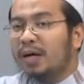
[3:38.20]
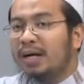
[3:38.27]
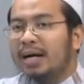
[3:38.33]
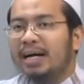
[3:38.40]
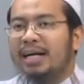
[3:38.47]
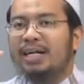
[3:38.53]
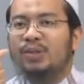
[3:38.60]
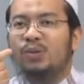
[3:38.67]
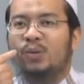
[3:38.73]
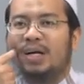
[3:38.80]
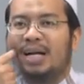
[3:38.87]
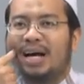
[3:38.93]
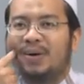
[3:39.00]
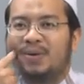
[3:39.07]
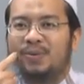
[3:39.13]
ก็คือตัว
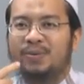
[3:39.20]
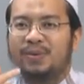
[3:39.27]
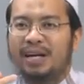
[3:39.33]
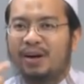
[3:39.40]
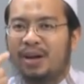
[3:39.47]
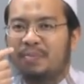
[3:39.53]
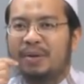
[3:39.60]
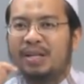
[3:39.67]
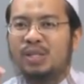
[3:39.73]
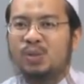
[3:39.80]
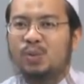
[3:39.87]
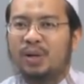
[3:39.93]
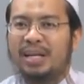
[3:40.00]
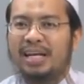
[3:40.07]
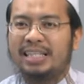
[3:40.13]
เรา เราเนี่ยเป็น
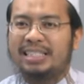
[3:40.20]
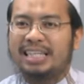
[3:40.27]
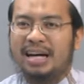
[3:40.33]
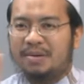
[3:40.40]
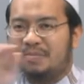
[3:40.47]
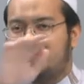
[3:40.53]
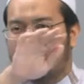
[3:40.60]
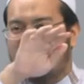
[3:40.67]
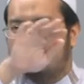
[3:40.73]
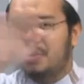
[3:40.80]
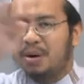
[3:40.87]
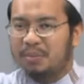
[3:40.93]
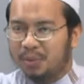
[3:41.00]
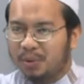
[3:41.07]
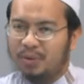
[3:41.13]
ส่วนหนึ่งจากบรร
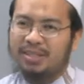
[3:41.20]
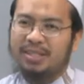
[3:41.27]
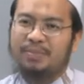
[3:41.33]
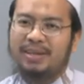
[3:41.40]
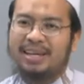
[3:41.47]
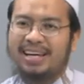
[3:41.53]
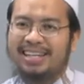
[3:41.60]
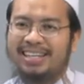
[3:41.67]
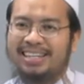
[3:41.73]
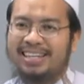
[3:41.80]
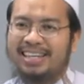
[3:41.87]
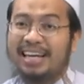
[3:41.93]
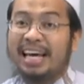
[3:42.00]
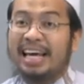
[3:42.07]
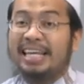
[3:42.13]
พบุรุษใช่ไหมฮะ
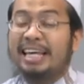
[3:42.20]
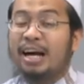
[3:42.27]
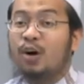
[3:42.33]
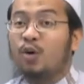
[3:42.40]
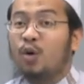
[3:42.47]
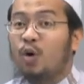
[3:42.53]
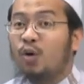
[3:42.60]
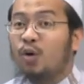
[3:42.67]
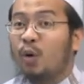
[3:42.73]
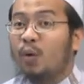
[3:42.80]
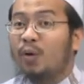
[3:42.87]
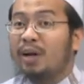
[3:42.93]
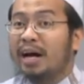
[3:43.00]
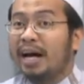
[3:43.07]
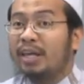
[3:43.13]
ยังคงหล
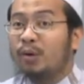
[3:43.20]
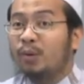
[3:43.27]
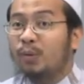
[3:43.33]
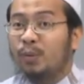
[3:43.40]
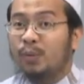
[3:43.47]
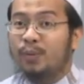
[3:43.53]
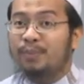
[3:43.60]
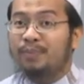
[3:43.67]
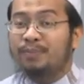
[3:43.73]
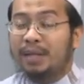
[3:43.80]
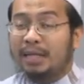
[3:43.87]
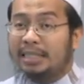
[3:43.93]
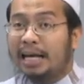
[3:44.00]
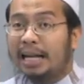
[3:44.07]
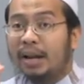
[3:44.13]
งเหลืออยู่
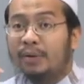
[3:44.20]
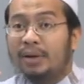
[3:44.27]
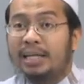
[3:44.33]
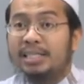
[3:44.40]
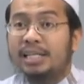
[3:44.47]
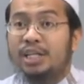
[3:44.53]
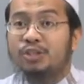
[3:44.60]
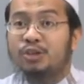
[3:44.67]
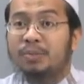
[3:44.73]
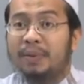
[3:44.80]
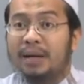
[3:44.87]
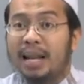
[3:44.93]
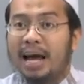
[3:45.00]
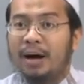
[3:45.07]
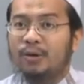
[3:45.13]
แต่ท่านเหล่านี้เสียชีวิต
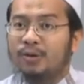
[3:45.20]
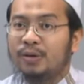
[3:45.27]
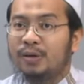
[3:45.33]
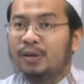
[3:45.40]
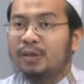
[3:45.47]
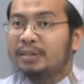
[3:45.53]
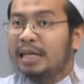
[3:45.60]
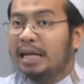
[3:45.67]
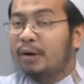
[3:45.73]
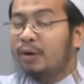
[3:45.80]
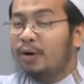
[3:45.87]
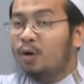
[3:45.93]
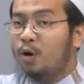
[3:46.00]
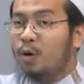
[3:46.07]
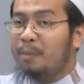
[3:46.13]
ไปแล้ว แต่เรา
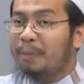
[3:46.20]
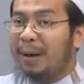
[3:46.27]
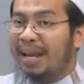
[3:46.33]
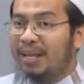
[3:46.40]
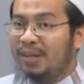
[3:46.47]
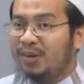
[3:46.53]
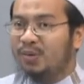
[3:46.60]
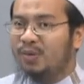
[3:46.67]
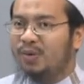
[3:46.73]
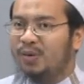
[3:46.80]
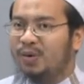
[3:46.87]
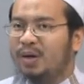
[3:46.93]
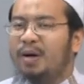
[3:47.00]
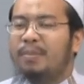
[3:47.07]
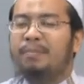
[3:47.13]
ยังคงเป็นอยู่
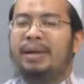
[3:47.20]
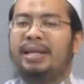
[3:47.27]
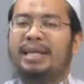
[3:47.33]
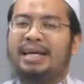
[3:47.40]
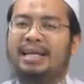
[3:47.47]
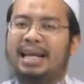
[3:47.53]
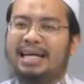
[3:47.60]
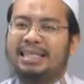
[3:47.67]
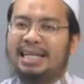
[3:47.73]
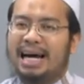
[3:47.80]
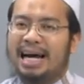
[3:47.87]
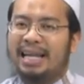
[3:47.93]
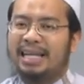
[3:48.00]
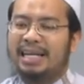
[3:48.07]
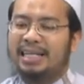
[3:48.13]
เป็นอีกหลัก
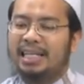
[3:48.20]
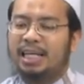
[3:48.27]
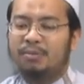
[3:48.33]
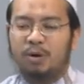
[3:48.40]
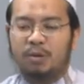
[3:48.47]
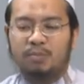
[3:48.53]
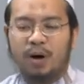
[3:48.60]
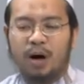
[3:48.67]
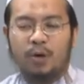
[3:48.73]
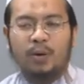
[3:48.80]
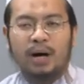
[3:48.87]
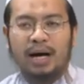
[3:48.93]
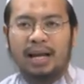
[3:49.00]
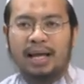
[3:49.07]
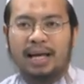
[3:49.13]
ฐานหนึ่งที่บ่งบอก
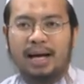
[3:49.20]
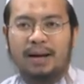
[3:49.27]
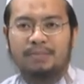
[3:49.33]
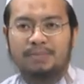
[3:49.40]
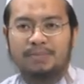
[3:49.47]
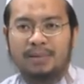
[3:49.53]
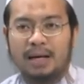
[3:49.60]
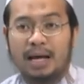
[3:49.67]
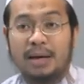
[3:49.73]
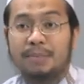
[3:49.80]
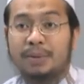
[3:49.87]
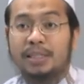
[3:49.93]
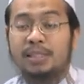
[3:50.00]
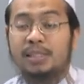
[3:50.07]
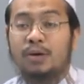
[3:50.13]
ว่าอะไรครับ ใคร
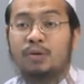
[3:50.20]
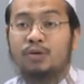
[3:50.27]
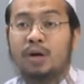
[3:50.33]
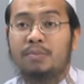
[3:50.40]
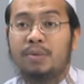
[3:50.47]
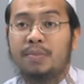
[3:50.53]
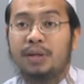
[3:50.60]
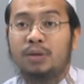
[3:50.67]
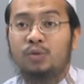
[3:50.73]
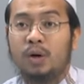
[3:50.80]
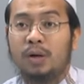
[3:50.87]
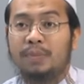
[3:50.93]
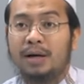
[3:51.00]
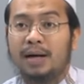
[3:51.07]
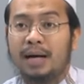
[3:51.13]
ปฏิเสธว่าตัวเองไม่มีท
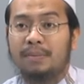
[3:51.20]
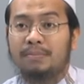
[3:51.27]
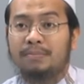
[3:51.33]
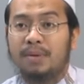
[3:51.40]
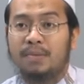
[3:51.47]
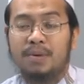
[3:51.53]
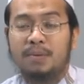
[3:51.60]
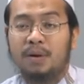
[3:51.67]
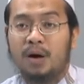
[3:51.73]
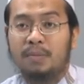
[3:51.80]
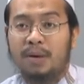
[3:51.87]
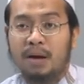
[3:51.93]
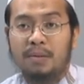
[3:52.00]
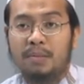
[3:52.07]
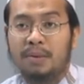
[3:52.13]
วดบ้างครับ ไม่มีพ่อ
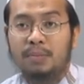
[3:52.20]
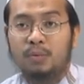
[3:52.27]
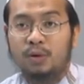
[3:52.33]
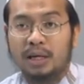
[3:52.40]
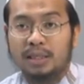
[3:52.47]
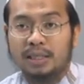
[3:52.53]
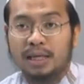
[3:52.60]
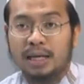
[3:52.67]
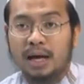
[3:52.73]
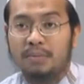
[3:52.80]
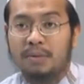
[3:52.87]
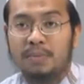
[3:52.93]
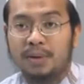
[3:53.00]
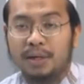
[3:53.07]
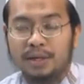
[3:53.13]
แม่ไม่มีปู่ย่าตายาย
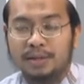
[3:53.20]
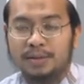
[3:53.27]
ไม่มี